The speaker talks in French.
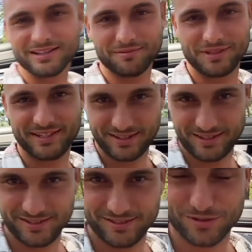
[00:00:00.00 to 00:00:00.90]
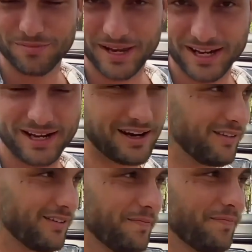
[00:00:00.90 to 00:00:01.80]
amis, ce mec-là,
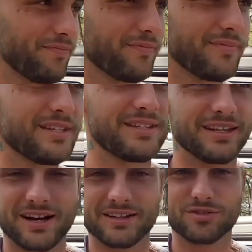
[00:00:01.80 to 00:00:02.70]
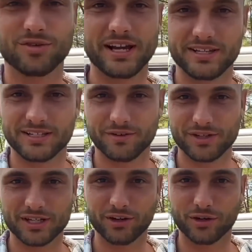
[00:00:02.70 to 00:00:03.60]
c'est un soleil. Ça veut
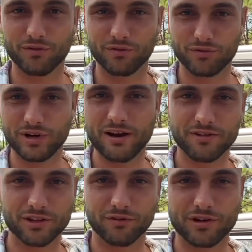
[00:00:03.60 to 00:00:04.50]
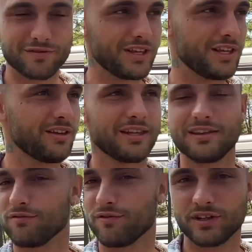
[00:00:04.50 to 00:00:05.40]
dire que vous l'avez dans votre vie,
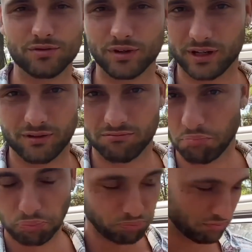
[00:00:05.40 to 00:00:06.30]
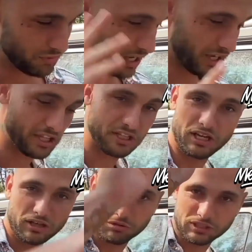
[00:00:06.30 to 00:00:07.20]
il vous fait sourire. Il n'y a rien,
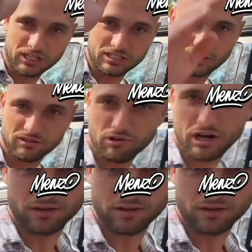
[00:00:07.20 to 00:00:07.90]
rien d'autre à dire. Voilà.